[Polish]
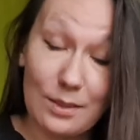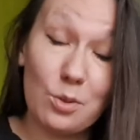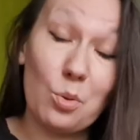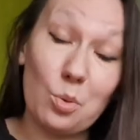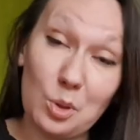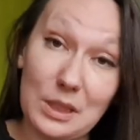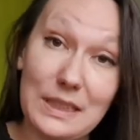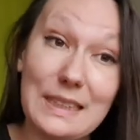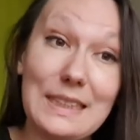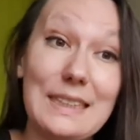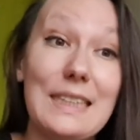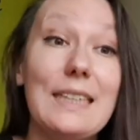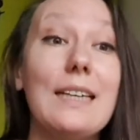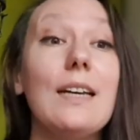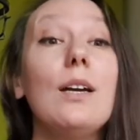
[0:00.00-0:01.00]

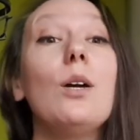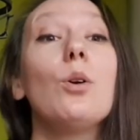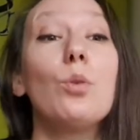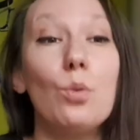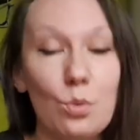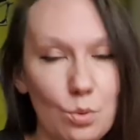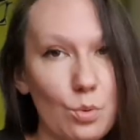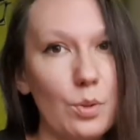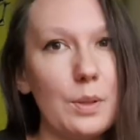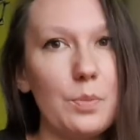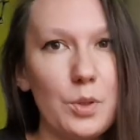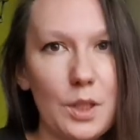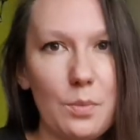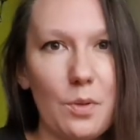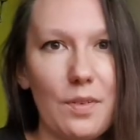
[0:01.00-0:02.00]
gruzińskiej kultury
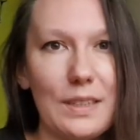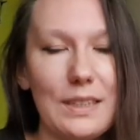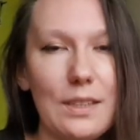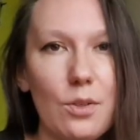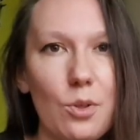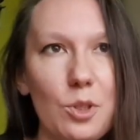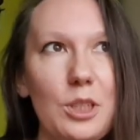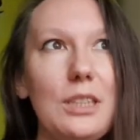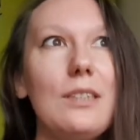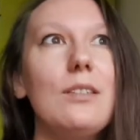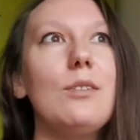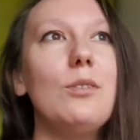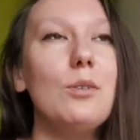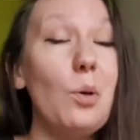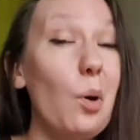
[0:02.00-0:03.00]
przejmowania gości,
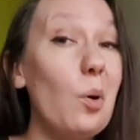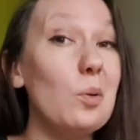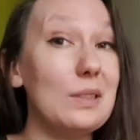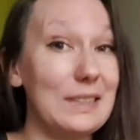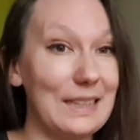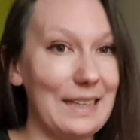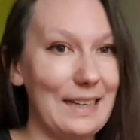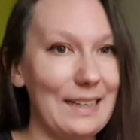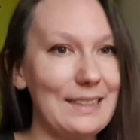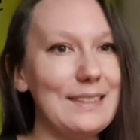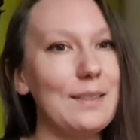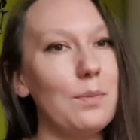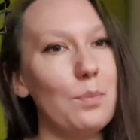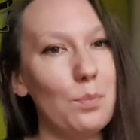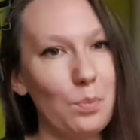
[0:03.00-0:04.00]
no
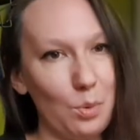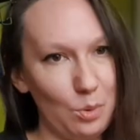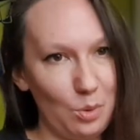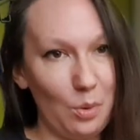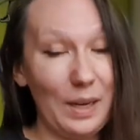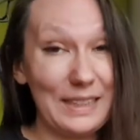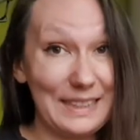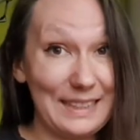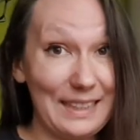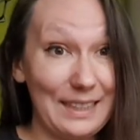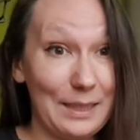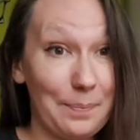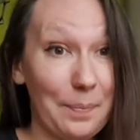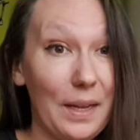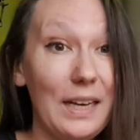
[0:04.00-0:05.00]
zaraz po
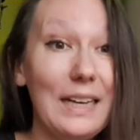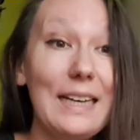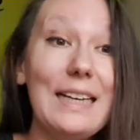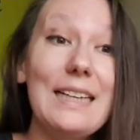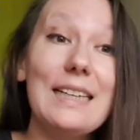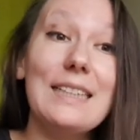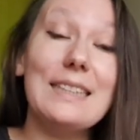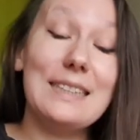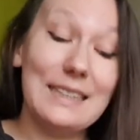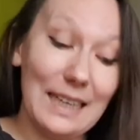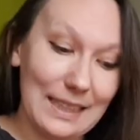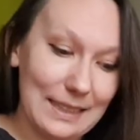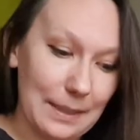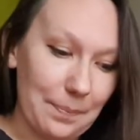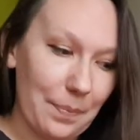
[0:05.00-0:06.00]
toastach.
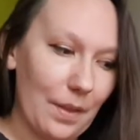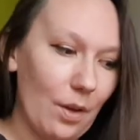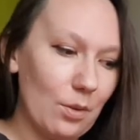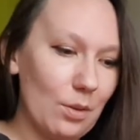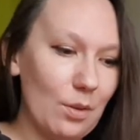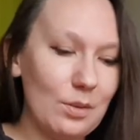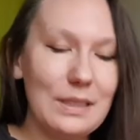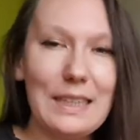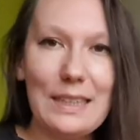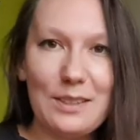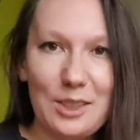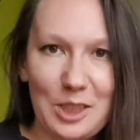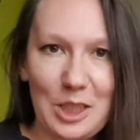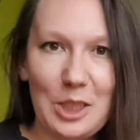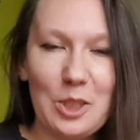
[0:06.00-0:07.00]
Zatem,
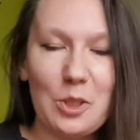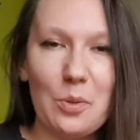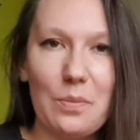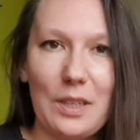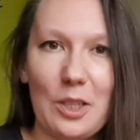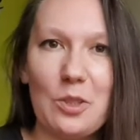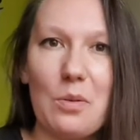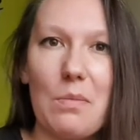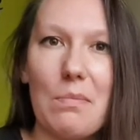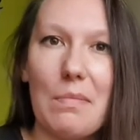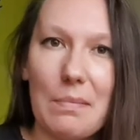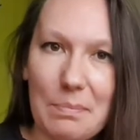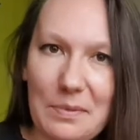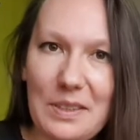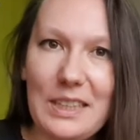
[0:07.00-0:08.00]
oglądając dzisiejszą naszą
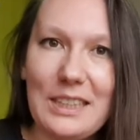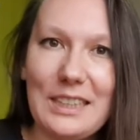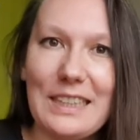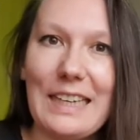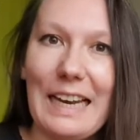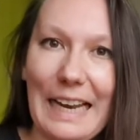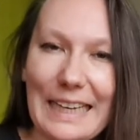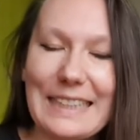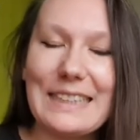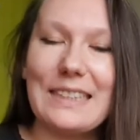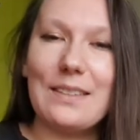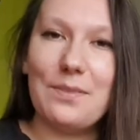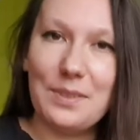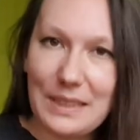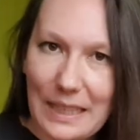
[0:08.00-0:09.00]
mini
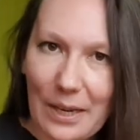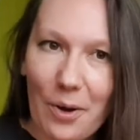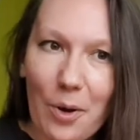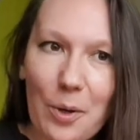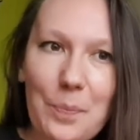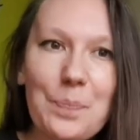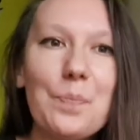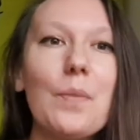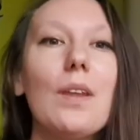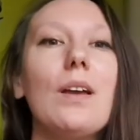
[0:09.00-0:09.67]
lekcję wideo,